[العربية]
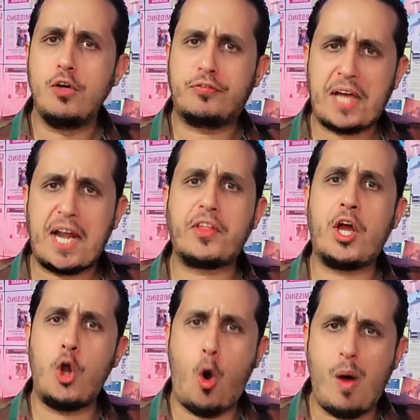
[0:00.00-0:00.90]

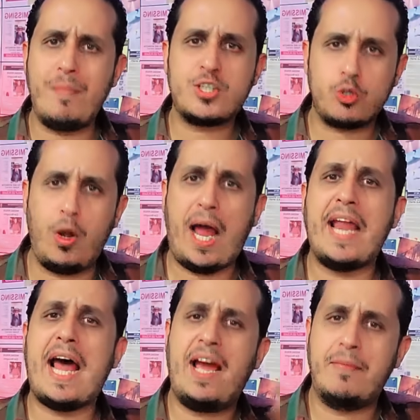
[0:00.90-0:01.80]
يفترض أنه هو مسؤول
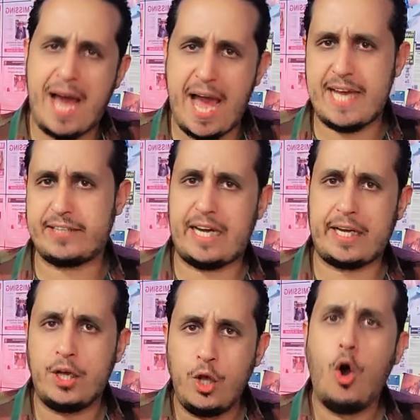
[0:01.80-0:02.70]
على
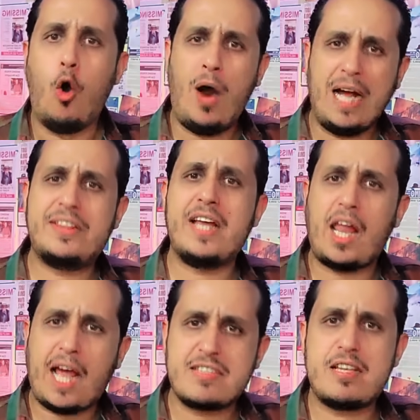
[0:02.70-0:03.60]
حمايتك
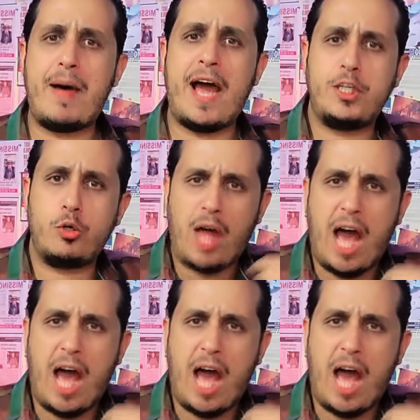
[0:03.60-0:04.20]
وأدى القسم أن